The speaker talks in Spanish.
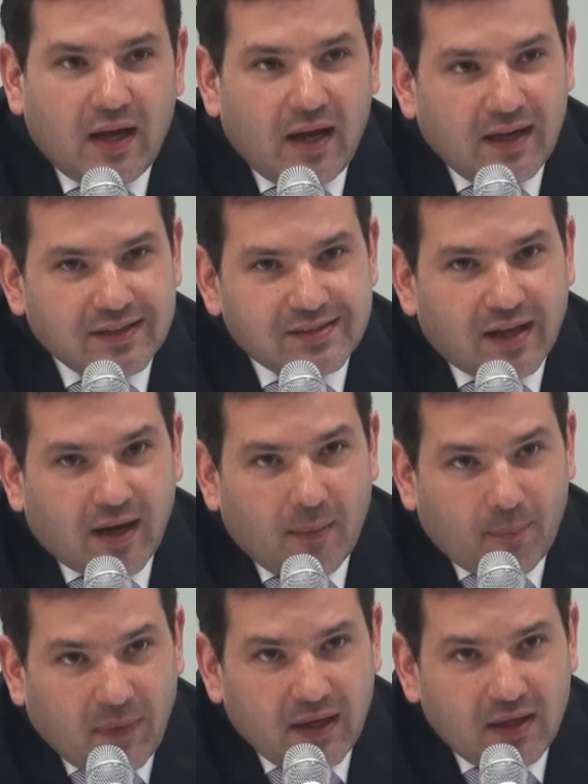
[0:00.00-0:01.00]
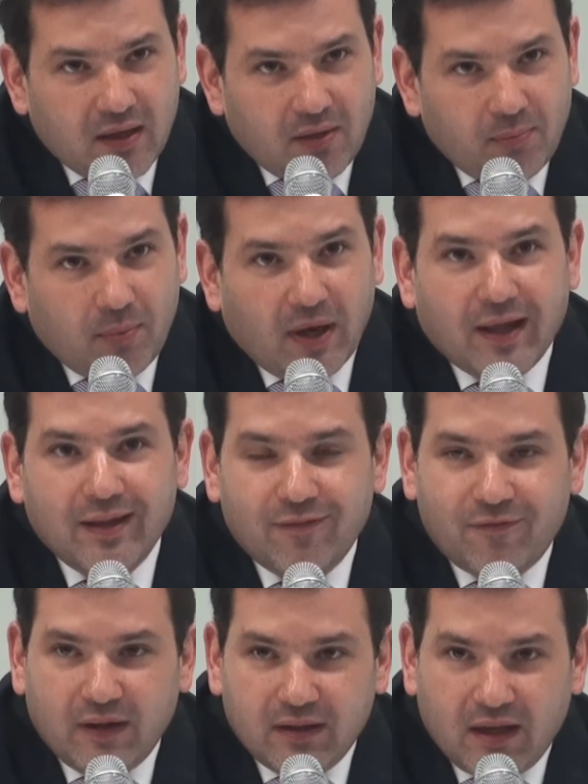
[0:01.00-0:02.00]
en esta campaña para
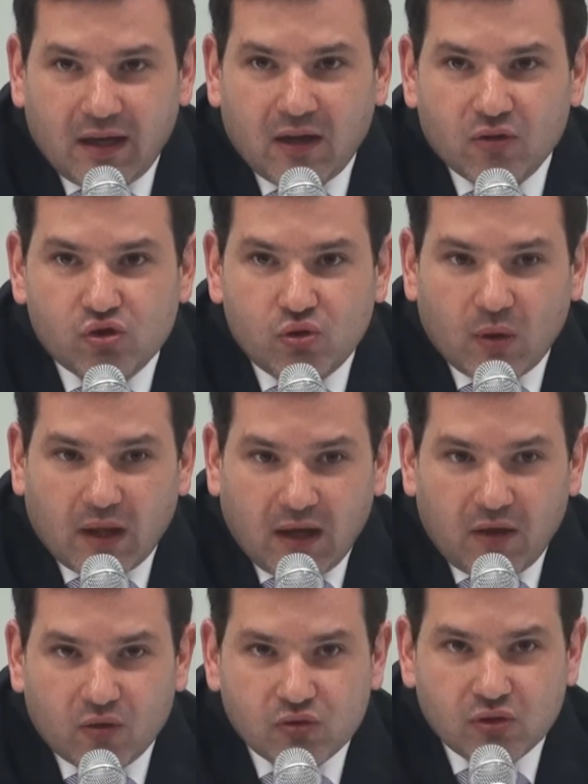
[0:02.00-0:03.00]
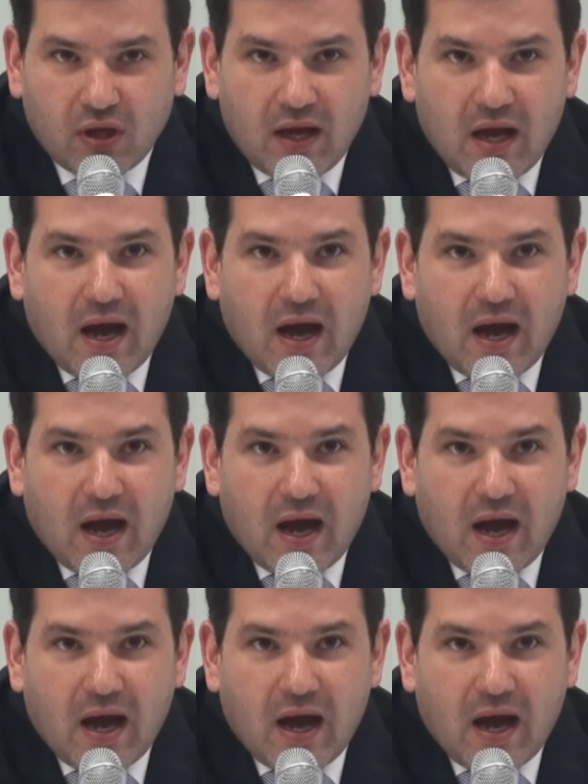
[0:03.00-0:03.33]
defender a los ciudadanos